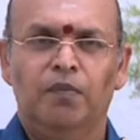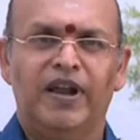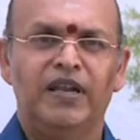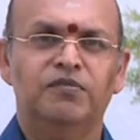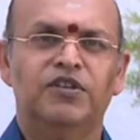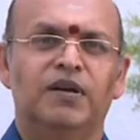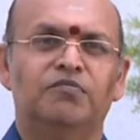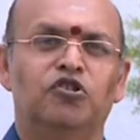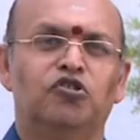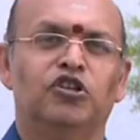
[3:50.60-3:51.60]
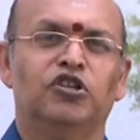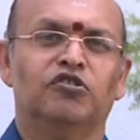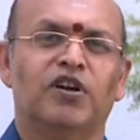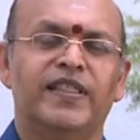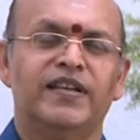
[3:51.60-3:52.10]
பலிபீடம்னு ஒன்று
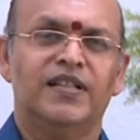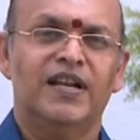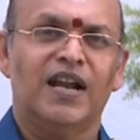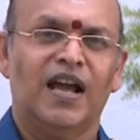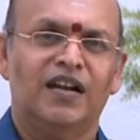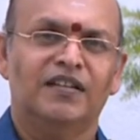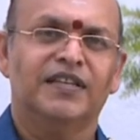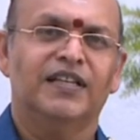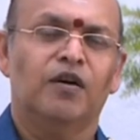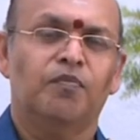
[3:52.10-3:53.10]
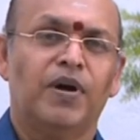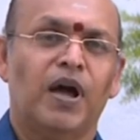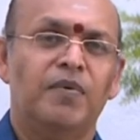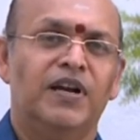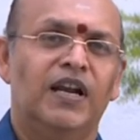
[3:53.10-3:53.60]
இருக்கும் அதில் தான் நாங்கள் செய்த
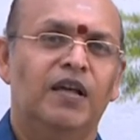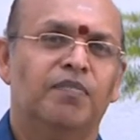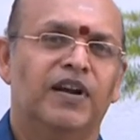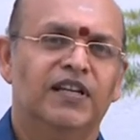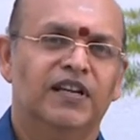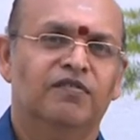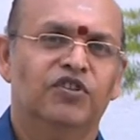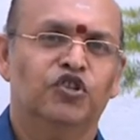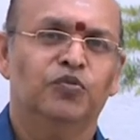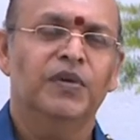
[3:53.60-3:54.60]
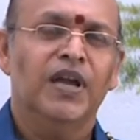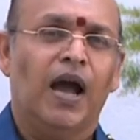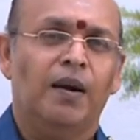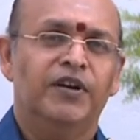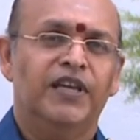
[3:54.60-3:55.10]
பாபங்களை பழியிட வேண்டும்
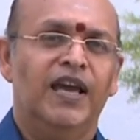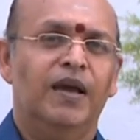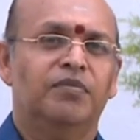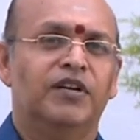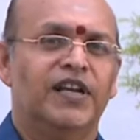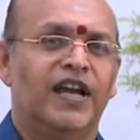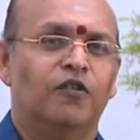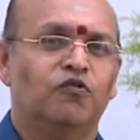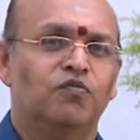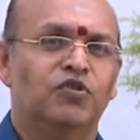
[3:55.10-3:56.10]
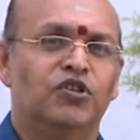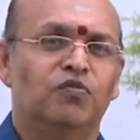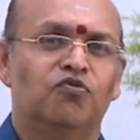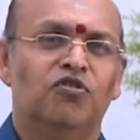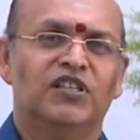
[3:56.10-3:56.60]
அப்படியே பிள்ளையாரை கும்பிட்டு
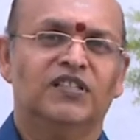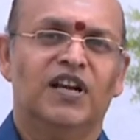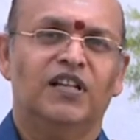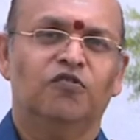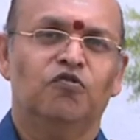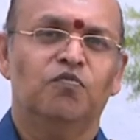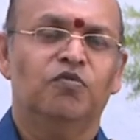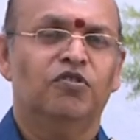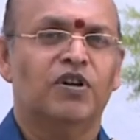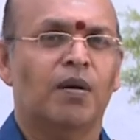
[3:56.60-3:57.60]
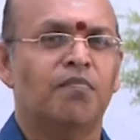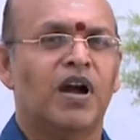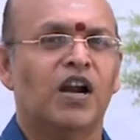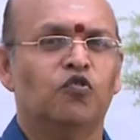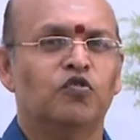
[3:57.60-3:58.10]
மூலஸ்தானத்தை கும்பிட்டு
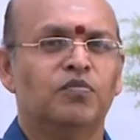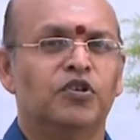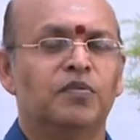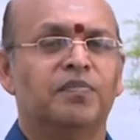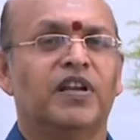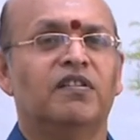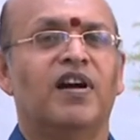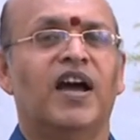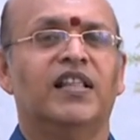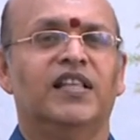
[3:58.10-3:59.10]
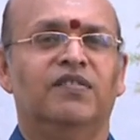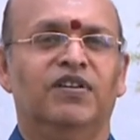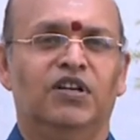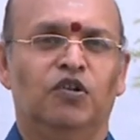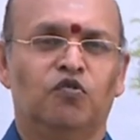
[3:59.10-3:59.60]
அம்பாளை கும்பிட்டு பரிவார
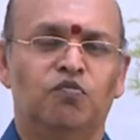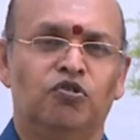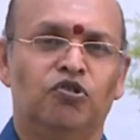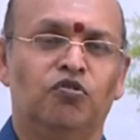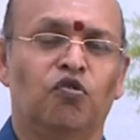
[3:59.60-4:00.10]
தெய்வங்களை கும்பிட்டு